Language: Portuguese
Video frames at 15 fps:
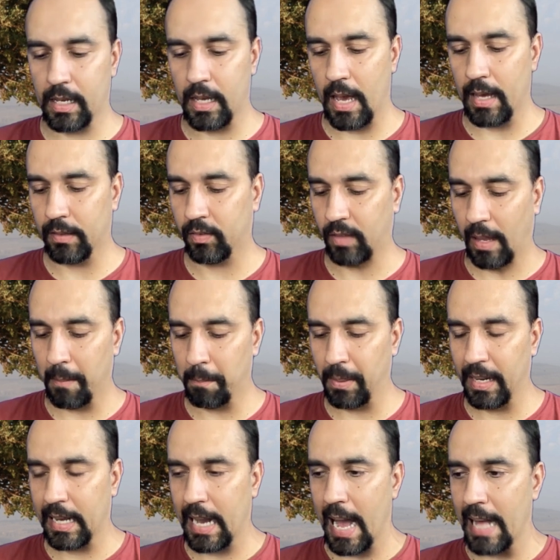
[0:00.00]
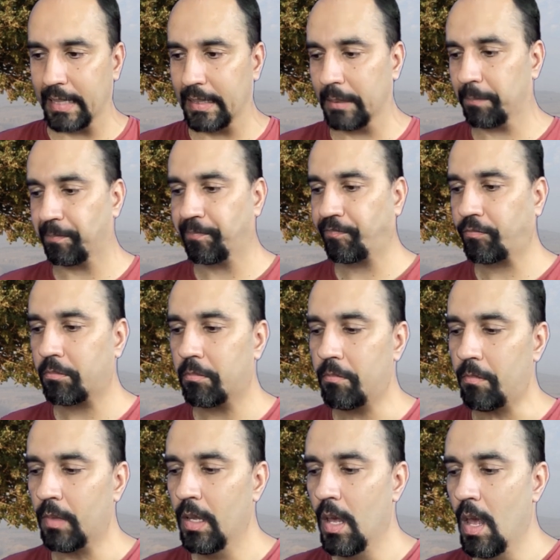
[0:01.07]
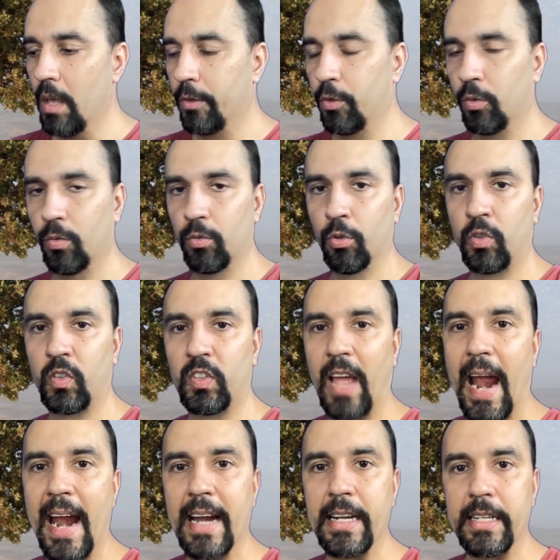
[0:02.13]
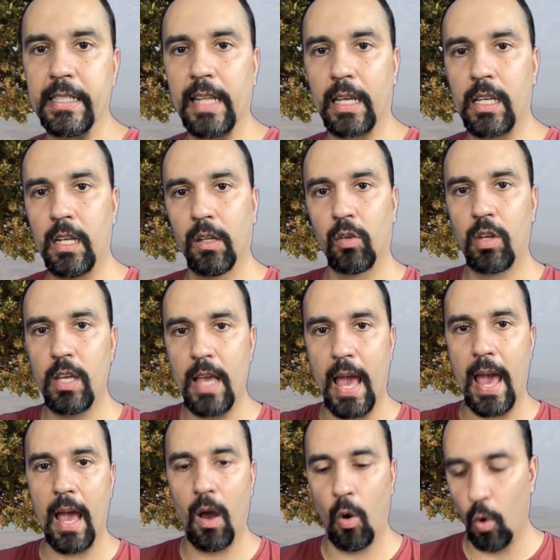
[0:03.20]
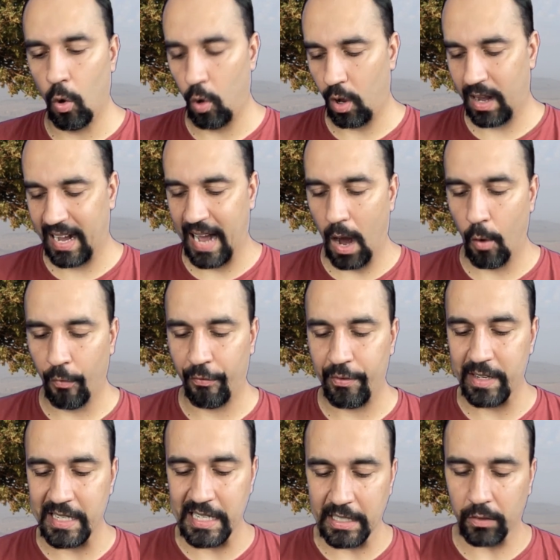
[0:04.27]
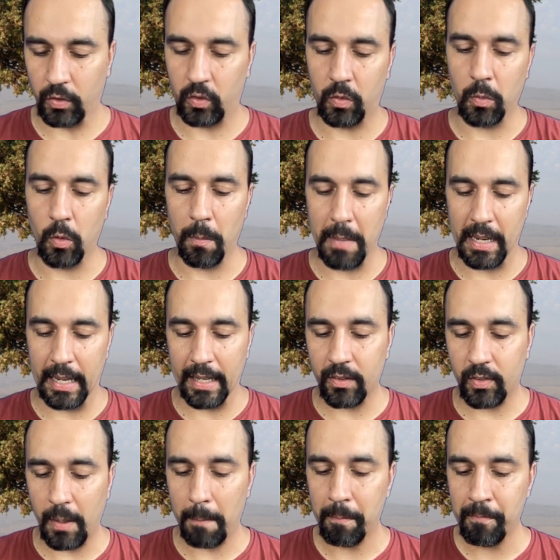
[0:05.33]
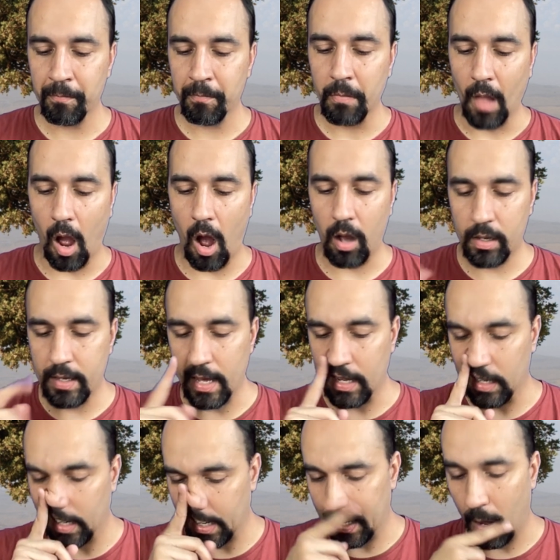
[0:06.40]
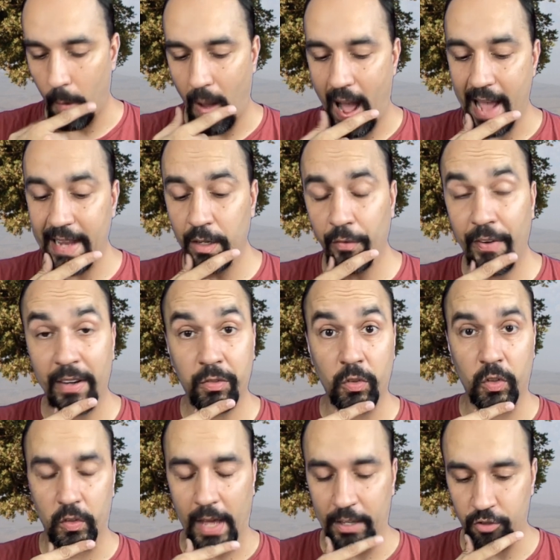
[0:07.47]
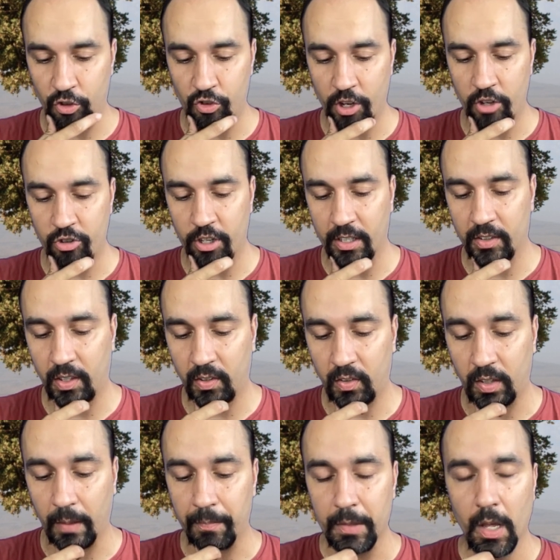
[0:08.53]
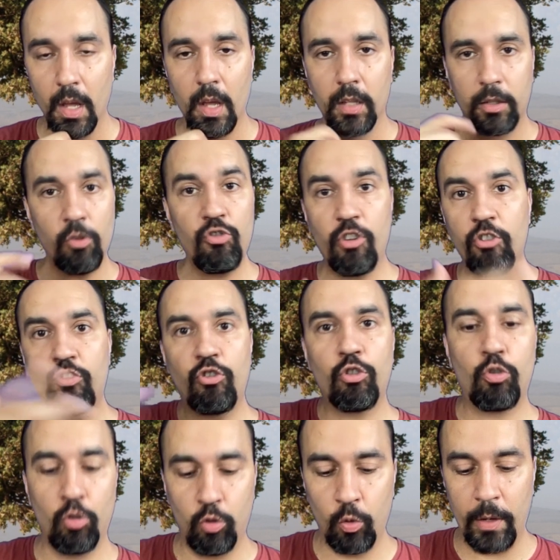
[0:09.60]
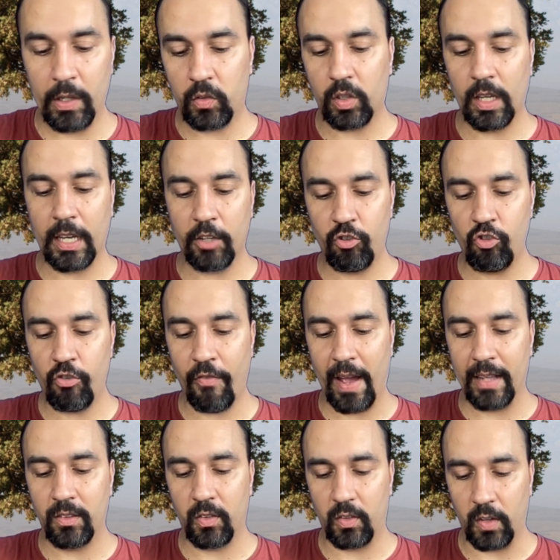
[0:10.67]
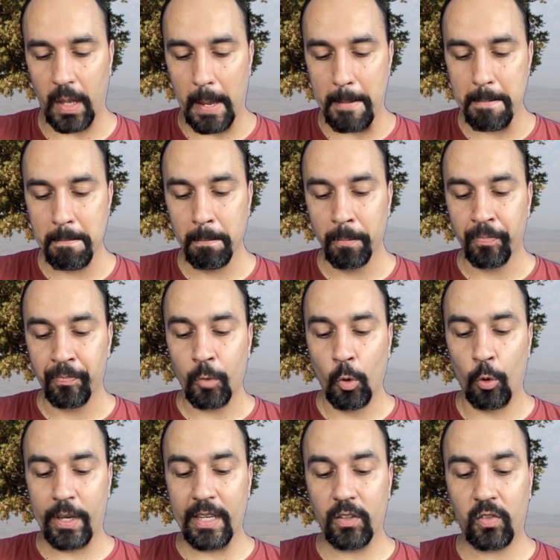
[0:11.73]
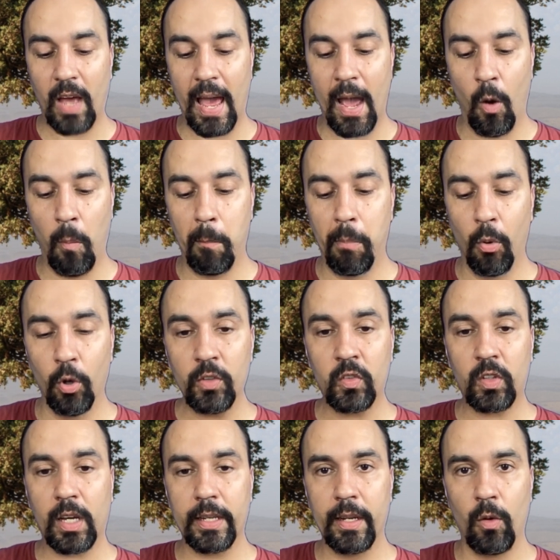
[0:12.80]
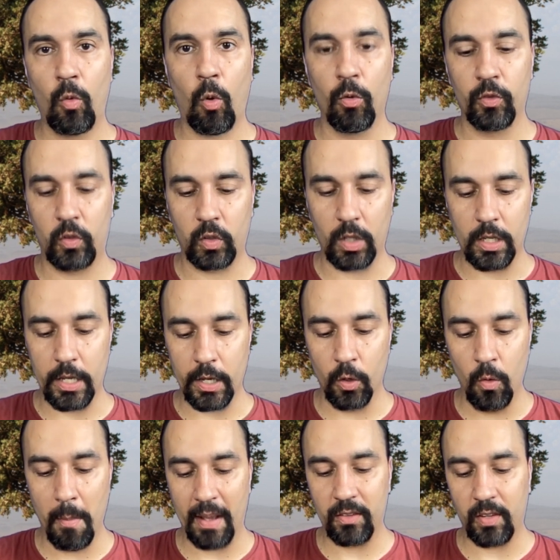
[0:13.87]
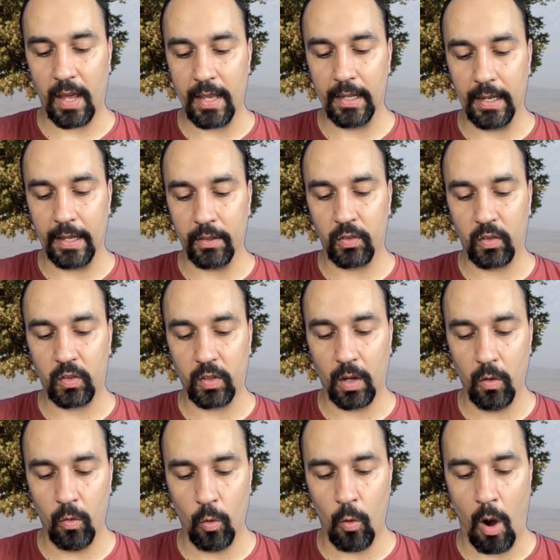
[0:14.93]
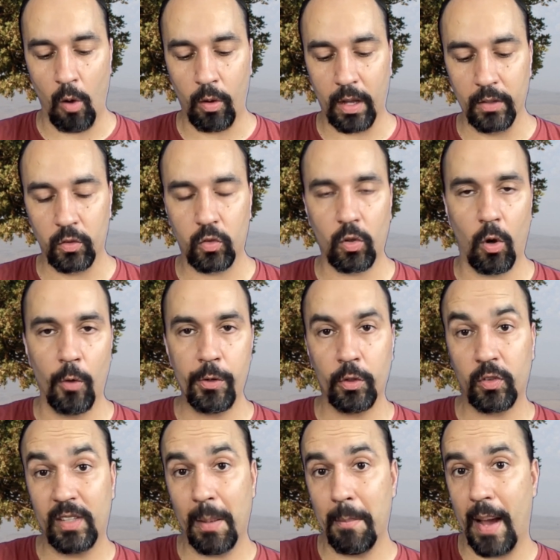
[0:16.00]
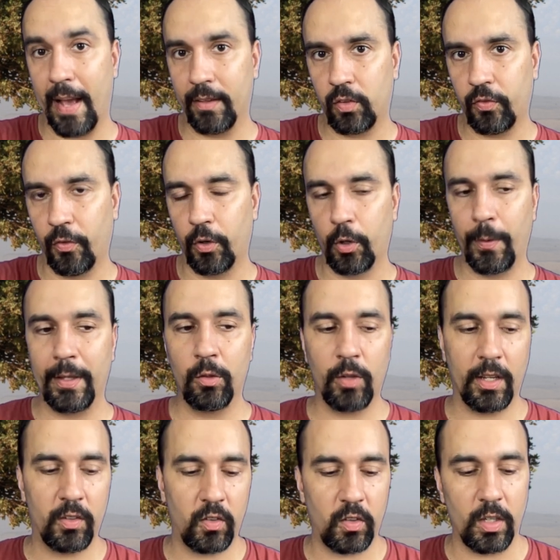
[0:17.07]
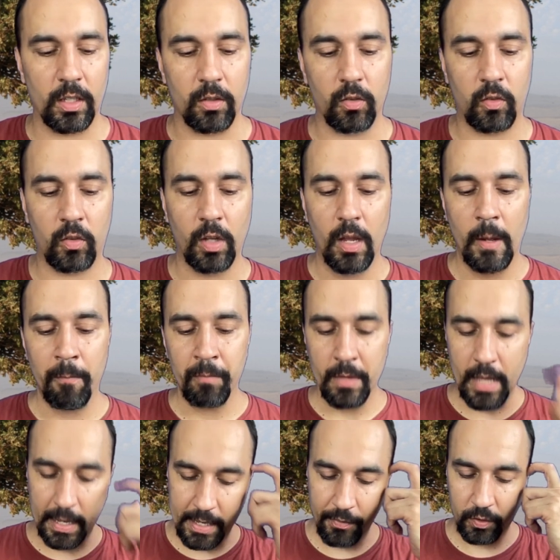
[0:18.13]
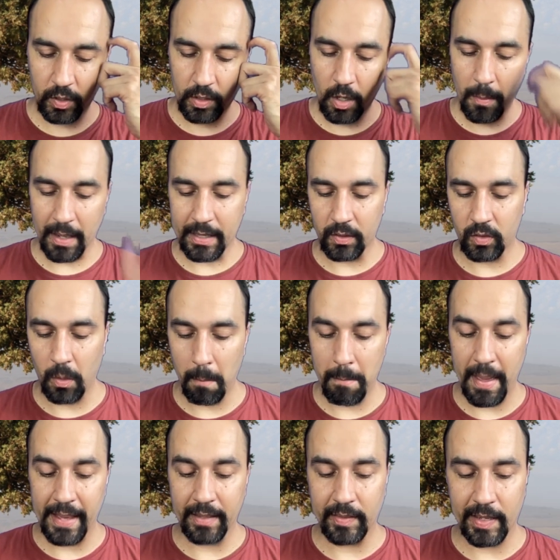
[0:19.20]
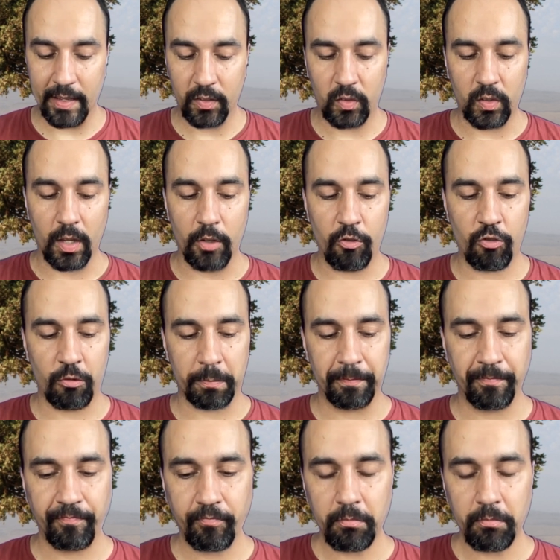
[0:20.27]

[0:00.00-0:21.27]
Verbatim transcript: Que é, está implicada no, no cerne daquilo que é o calvinismo, beleza? Ok, legal. Aí no verso 7 em diante ele diz assim: Então, diante de tudo isso, o que, que a gente vai dizer? O que Israel busca não conseguiu, mas a eleição o alcançou e os demais foram endurecidos. E aqui você tem uma questão bem interessante.